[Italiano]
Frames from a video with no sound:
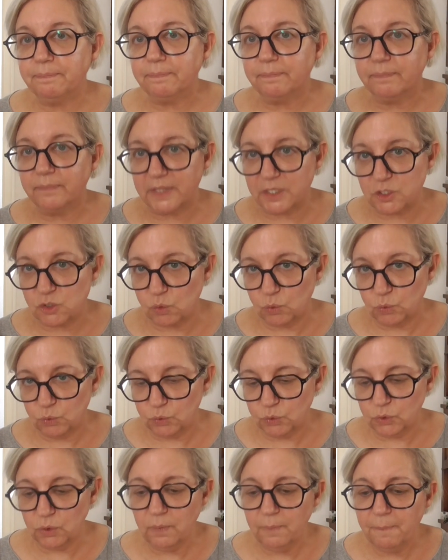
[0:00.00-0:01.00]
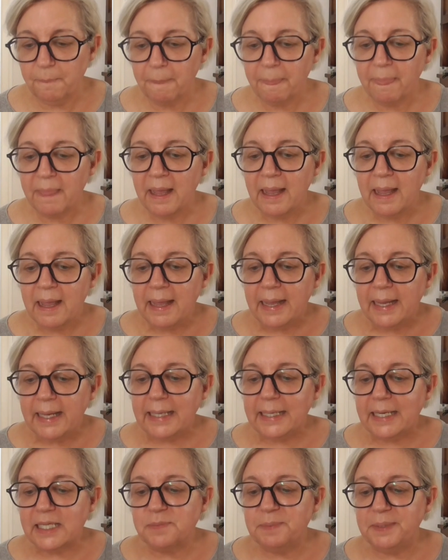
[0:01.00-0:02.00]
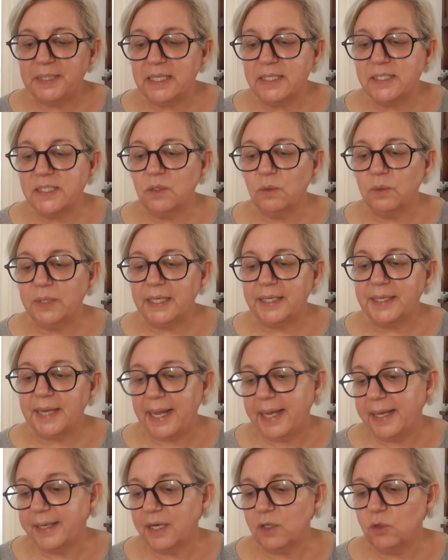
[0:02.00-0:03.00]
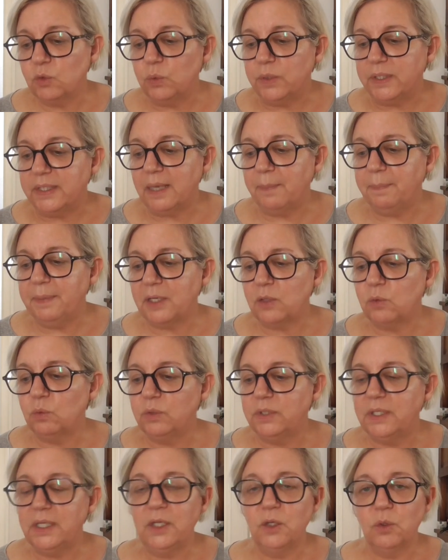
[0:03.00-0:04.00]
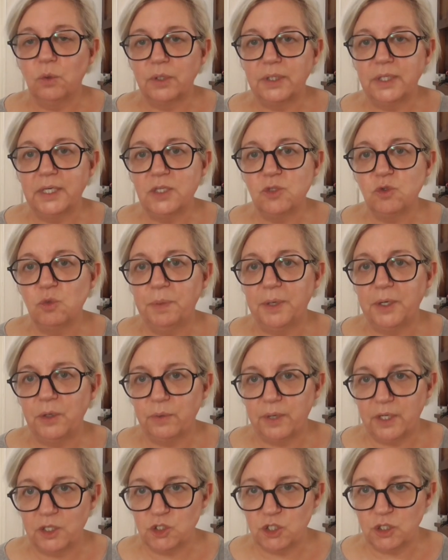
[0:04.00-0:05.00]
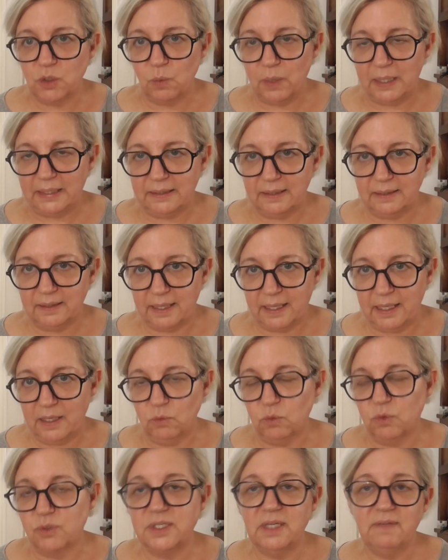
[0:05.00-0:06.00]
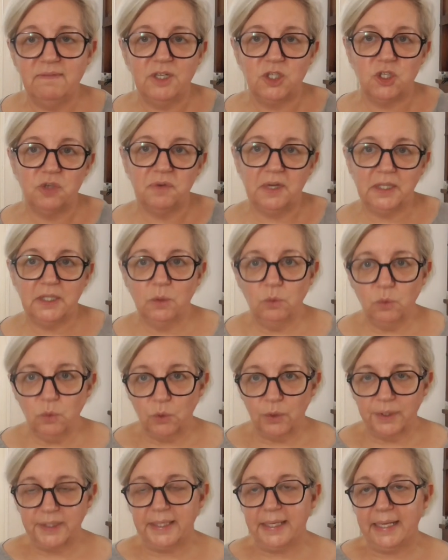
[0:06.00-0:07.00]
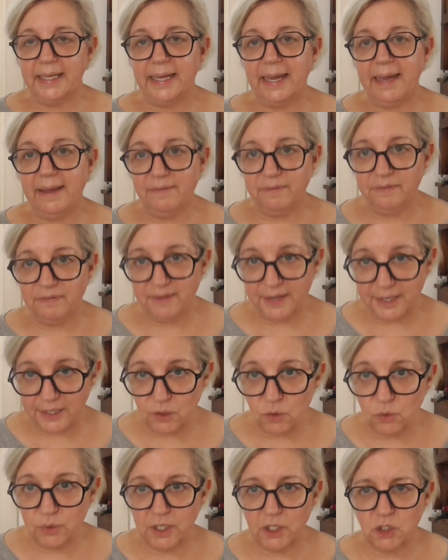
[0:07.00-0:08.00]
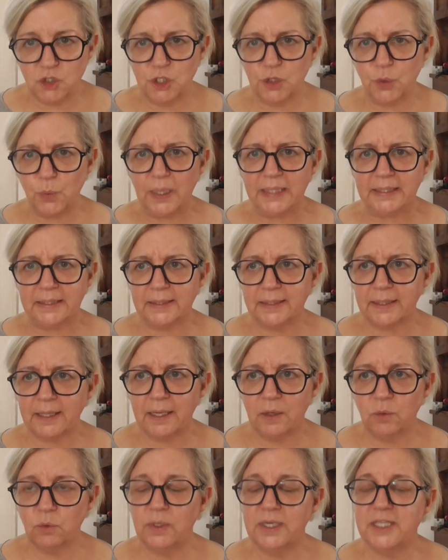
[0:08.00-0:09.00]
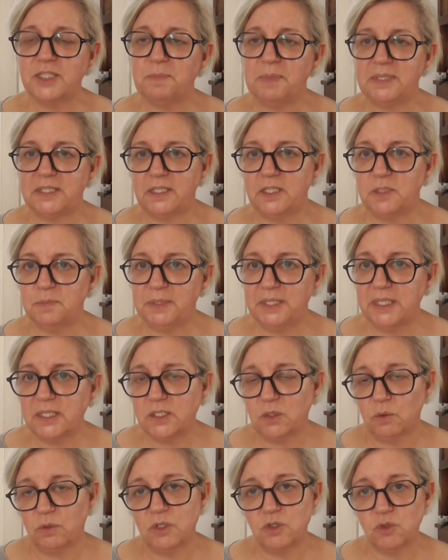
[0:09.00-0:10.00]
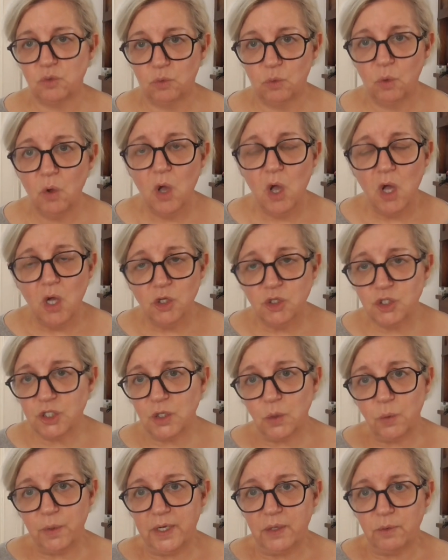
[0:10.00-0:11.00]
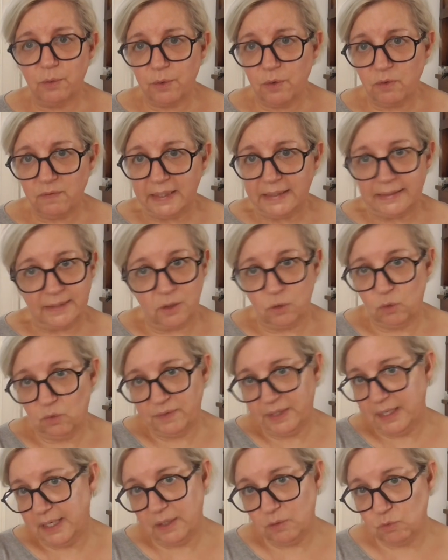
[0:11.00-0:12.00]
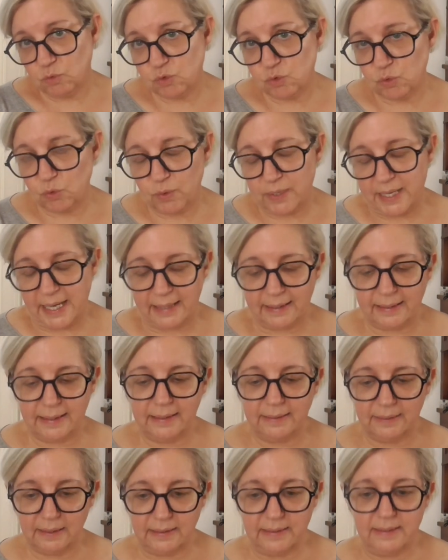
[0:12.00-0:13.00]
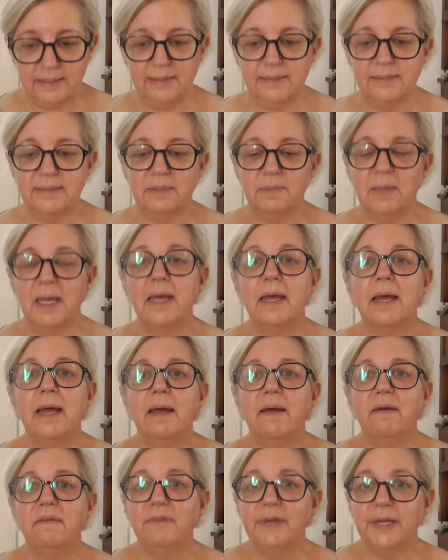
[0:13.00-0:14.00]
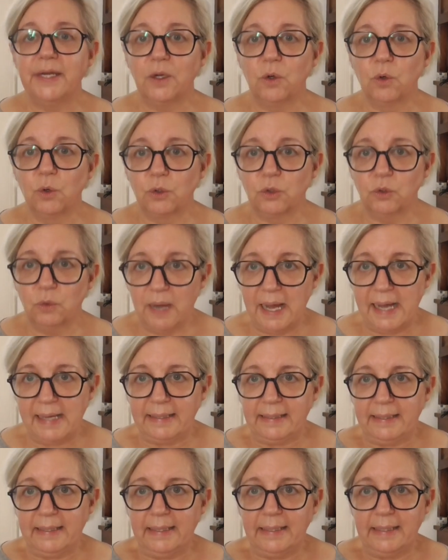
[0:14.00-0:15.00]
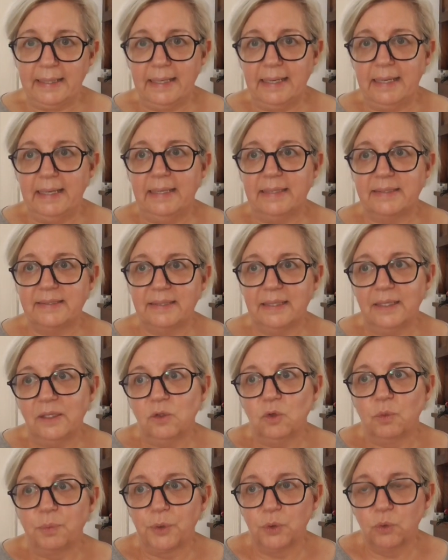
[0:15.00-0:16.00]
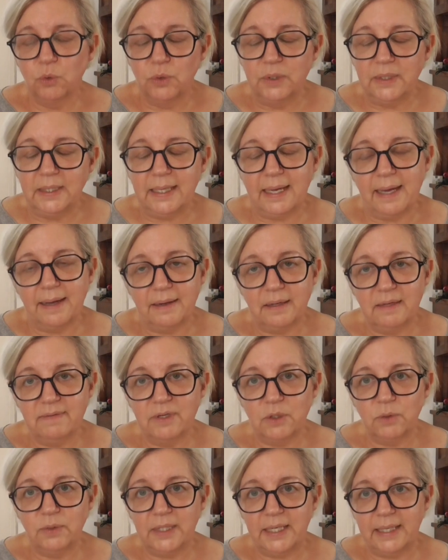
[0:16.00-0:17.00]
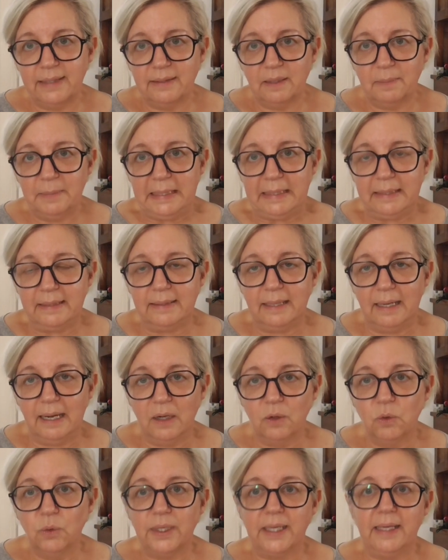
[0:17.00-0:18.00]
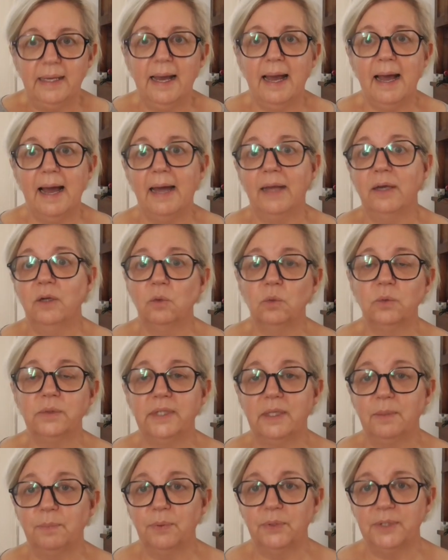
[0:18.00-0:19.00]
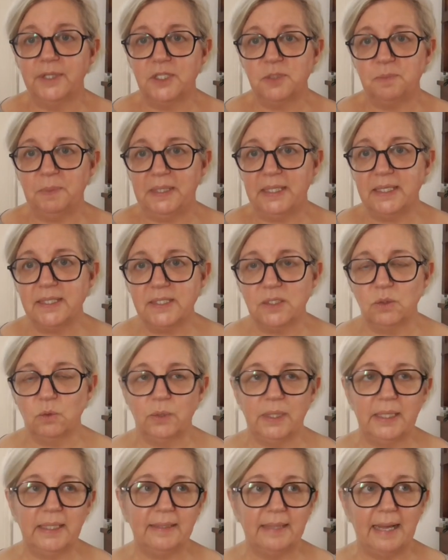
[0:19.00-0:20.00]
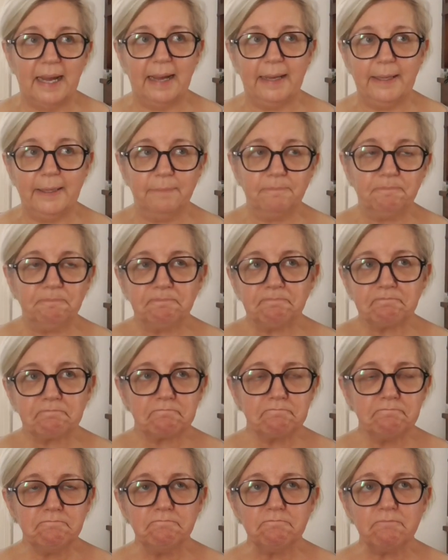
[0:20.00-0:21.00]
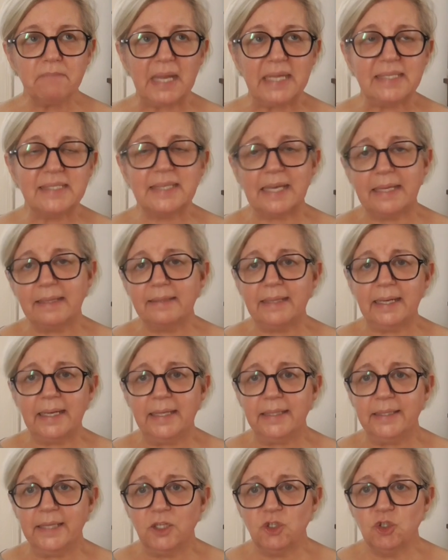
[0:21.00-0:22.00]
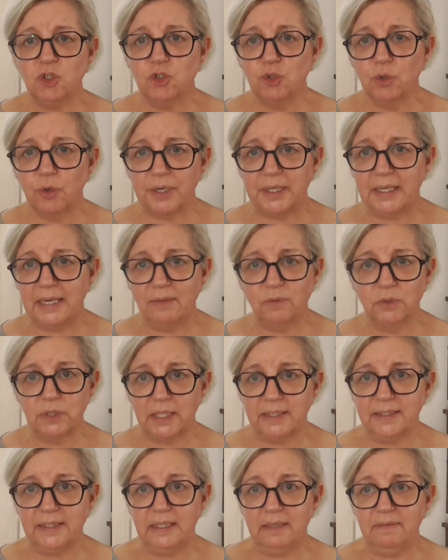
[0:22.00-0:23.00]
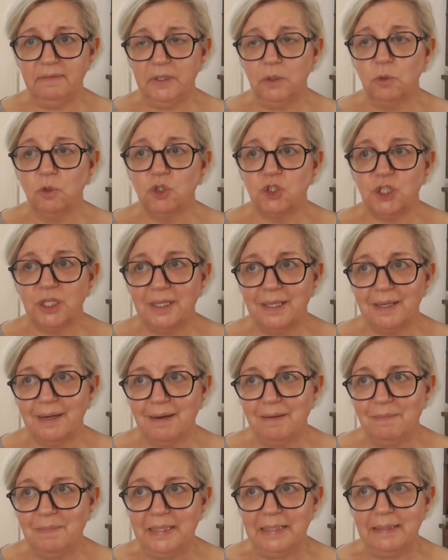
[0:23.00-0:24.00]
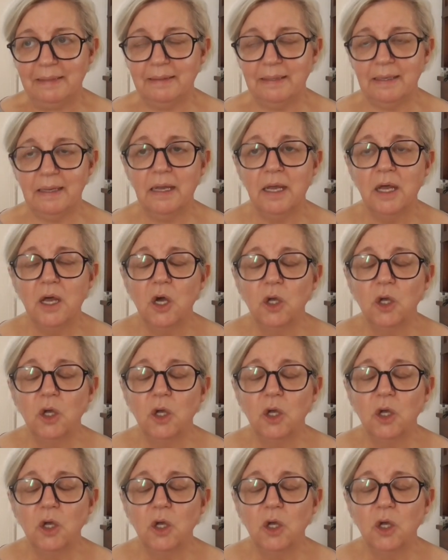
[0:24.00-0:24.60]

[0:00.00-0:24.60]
di sconto e la spedizione è gratuita per tutti gli ordini superiori ai 53 euro. Se invece fate un ordine che è inferiore ai 53 euro, le spese di spedizione sono 5,99 euro e non sono neanche tantissime. Vi ricordo anche che essendo prodotti che arrivano direttamente dalla Corea hanno un tempo di spedizione dai 7 ai 10 giorni lavorativi. Io generalmente